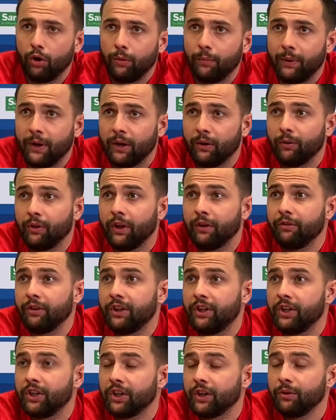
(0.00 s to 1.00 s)
euh, bah, On avait
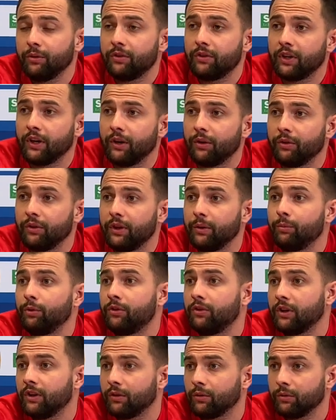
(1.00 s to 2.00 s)
déjà eu ça au début de
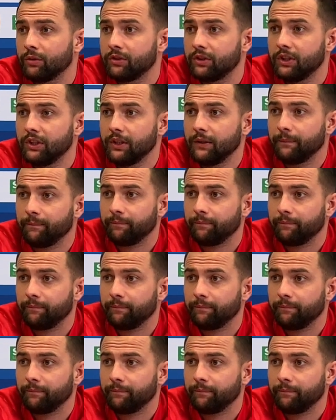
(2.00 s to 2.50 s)
saison aussi,